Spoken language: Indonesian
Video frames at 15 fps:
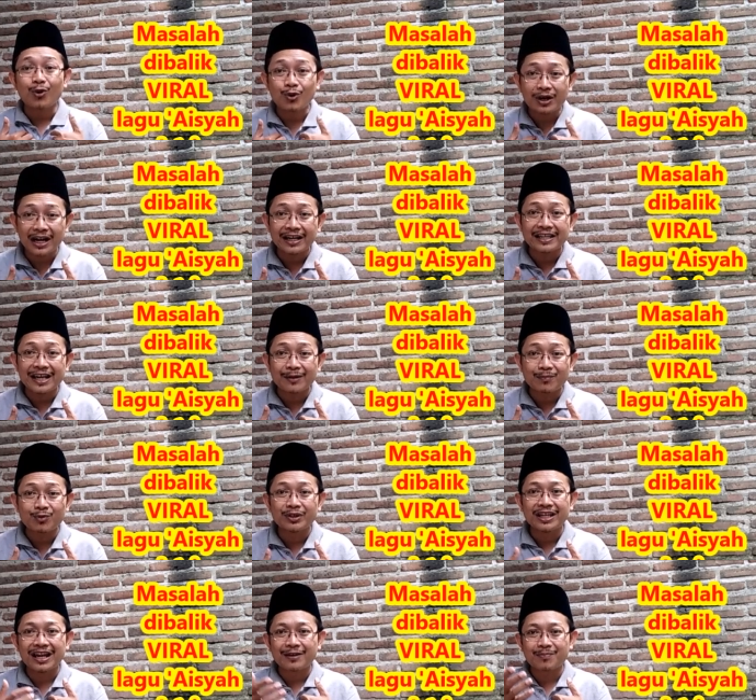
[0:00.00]
orang yang
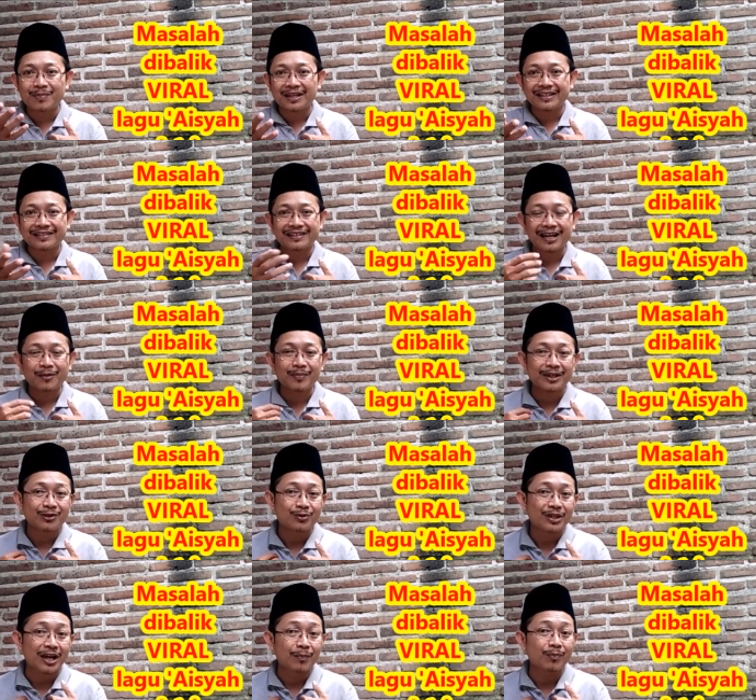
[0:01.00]
mulia bagi
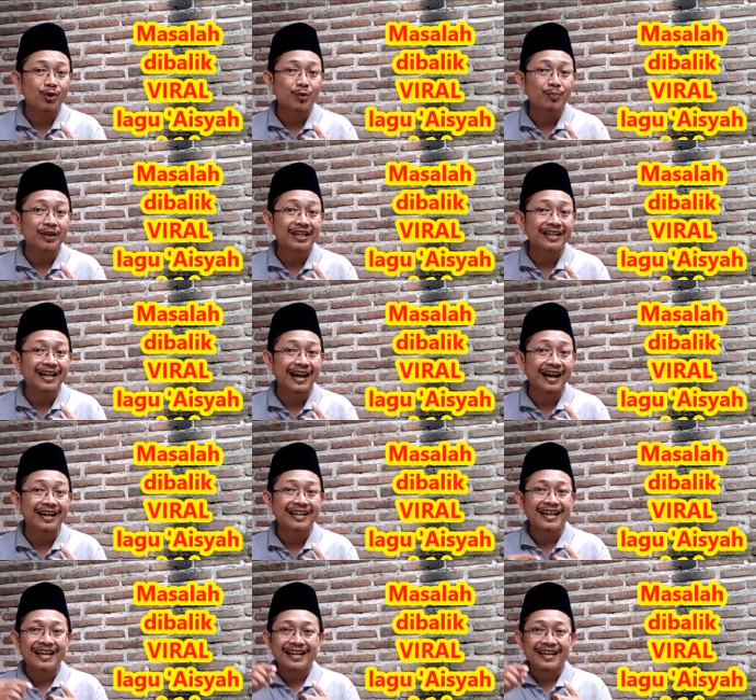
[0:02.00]
sahabatku yang belum menikah,